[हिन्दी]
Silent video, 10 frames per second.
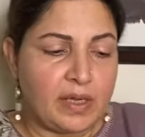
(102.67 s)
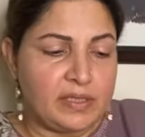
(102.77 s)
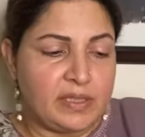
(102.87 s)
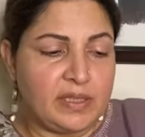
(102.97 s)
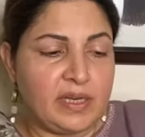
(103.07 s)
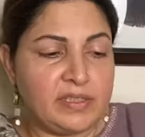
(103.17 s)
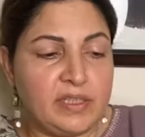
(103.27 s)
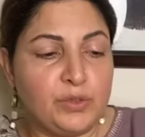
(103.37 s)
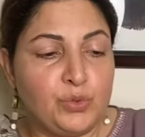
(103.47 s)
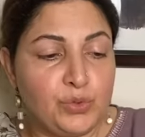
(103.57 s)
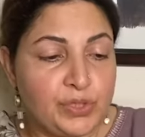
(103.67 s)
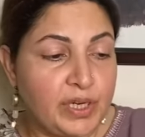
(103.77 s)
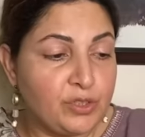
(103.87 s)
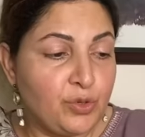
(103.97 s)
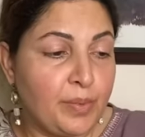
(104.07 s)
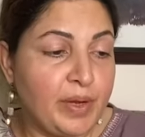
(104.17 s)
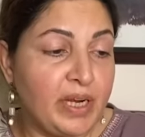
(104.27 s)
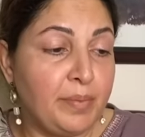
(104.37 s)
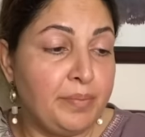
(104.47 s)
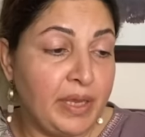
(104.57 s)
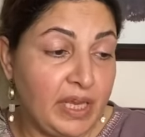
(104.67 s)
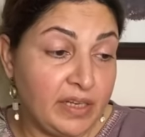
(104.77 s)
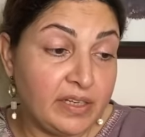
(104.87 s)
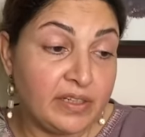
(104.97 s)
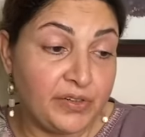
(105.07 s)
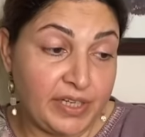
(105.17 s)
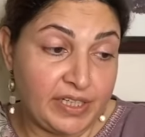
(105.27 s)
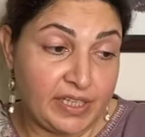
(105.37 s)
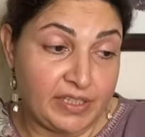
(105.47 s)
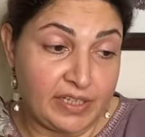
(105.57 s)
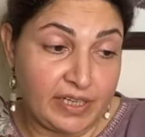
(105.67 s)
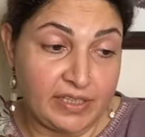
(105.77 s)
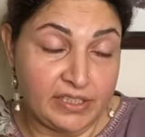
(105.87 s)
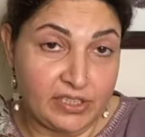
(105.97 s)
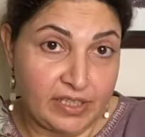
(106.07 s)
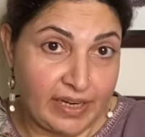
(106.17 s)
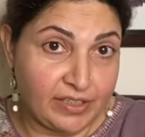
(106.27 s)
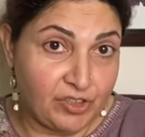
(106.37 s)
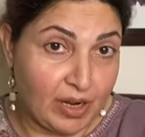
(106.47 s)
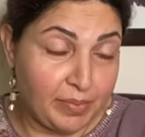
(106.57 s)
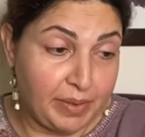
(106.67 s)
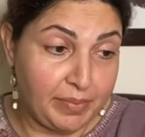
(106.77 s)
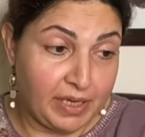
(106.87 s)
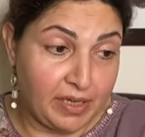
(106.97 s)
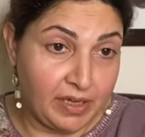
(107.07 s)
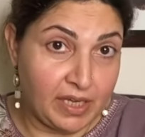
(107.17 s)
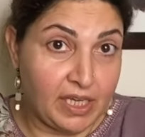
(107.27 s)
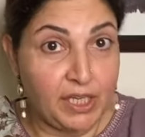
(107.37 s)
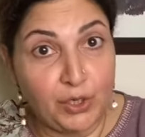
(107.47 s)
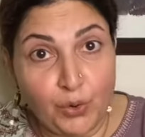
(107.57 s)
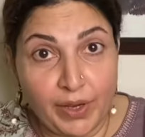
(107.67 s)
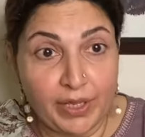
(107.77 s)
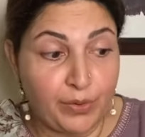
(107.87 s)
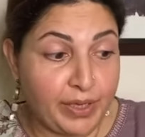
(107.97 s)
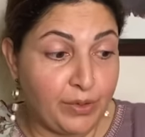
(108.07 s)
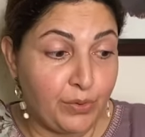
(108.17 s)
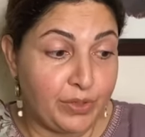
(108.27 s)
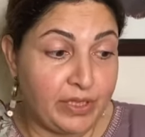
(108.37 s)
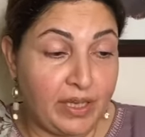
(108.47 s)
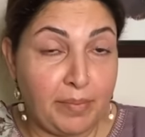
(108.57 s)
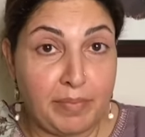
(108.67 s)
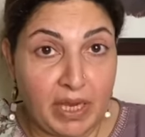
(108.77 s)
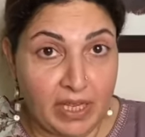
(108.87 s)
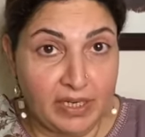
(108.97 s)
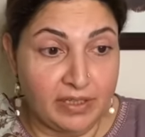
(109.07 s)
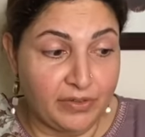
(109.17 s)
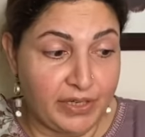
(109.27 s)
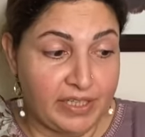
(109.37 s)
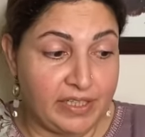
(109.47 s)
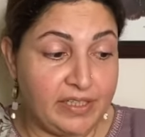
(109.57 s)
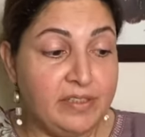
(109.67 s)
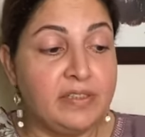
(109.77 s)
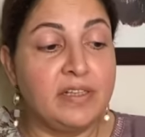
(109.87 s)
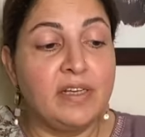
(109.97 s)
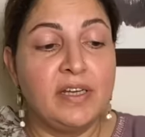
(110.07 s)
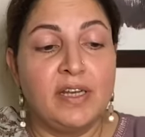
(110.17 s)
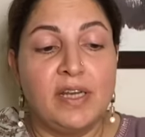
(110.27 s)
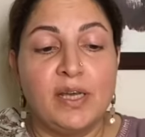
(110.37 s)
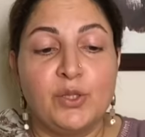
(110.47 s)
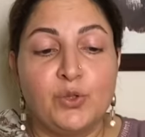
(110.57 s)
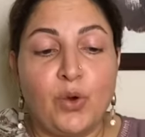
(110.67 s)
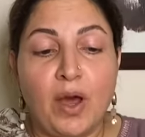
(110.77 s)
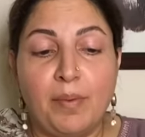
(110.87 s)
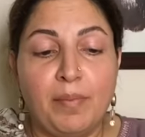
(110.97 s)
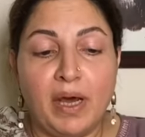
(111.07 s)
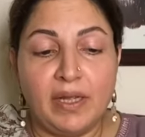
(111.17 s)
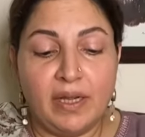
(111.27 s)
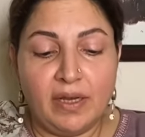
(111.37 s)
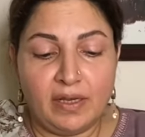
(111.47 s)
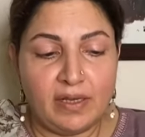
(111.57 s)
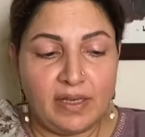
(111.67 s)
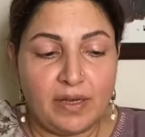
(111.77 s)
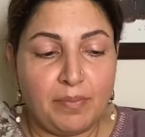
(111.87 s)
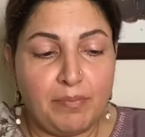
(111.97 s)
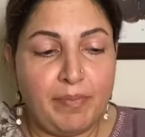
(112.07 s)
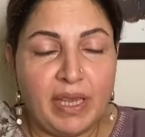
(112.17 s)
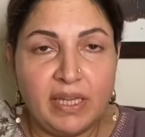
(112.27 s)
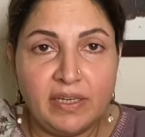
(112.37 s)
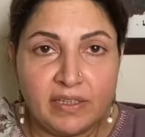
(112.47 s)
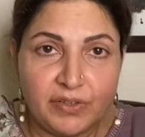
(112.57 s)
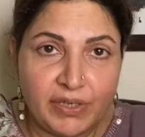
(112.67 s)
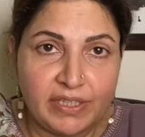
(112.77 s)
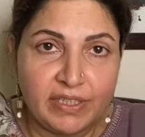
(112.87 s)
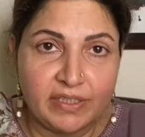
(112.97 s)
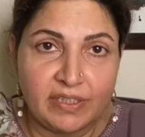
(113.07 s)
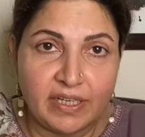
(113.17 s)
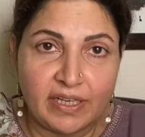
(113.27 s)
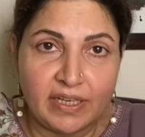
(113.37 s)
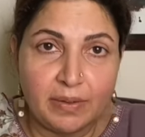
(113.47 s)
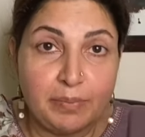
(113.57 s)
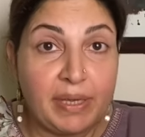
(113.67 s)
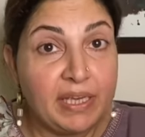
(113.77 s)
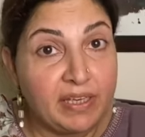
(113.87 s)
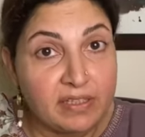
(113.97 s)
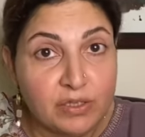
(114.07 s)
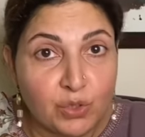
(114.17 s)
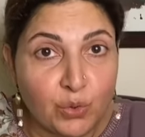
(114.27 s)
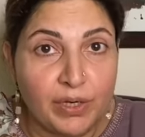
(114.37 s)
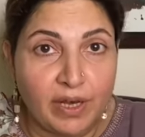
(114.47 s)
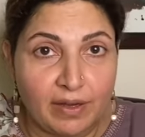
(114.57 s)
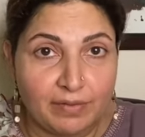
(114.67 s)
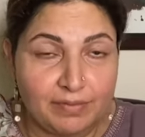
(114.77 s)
इसी तरह से दूसरा जो हमारा मेन इंग्रेडिएंट है जिस तरह एक ड्रामे में हीरो हीरोइन होते हैं मेन इंग्रेडिएंट तो हमारा मेन इंग्रेडिएंट है बेकिंग सोडा